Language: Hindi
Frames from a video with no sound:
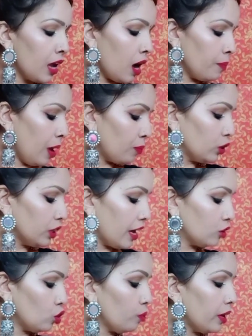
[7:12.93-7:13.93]
अब मैं आपको
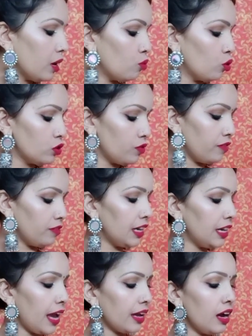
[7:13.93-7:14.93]
दिखाती हूँ मेरा मोस्ट फेवरेट
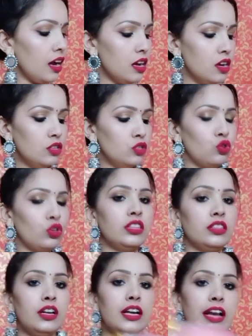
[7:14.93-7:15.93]
लहंगा जो कि
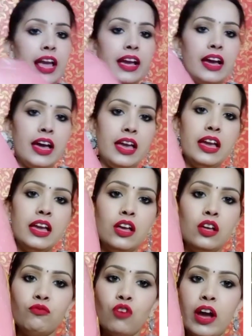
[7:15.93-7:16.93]
थर्ड लहंगा है
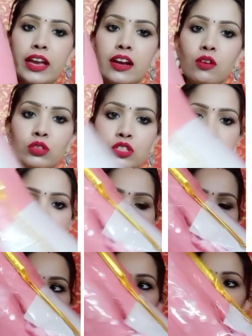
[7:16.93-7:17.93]
वो आएगा कुछ इस
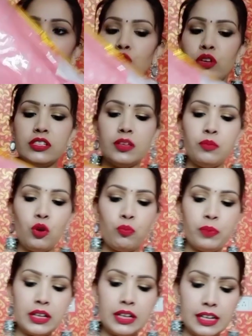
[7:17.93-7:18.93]
तरह से तो इसे भी
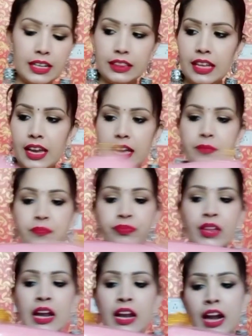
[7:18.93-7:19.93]
ओपन कर लेते हैं
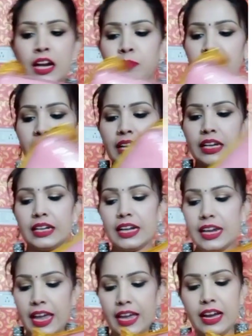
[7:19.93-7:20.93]
लाइट पिंक कलर का
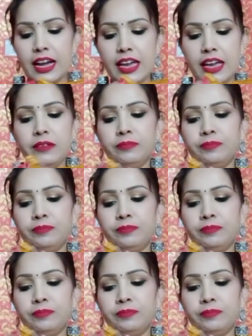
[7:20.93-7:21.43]
लहंगा है